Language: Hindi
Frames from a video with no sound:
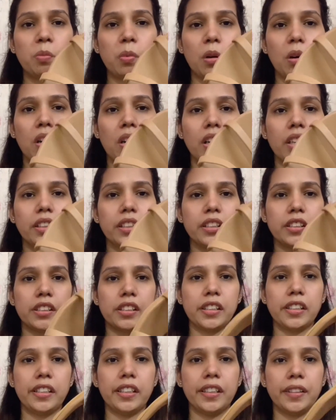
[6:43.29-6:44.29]
बहुत
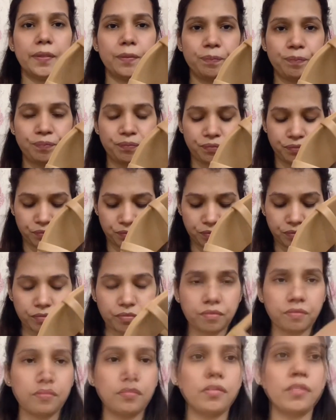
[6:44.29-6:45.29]
अच्छी है
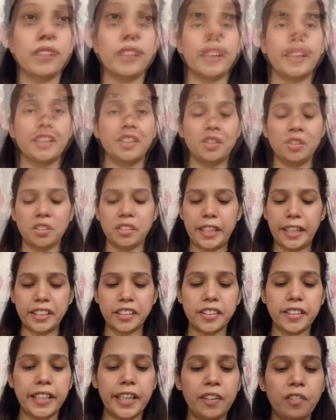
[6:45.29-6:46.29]
ओके गाइस जो
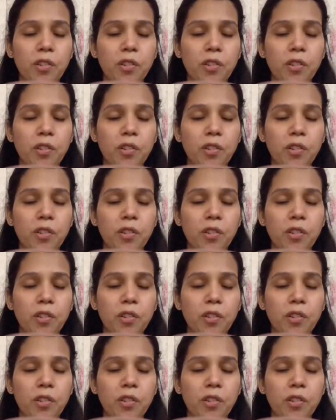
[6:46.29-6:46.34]
नेक्स्ट लिया है वो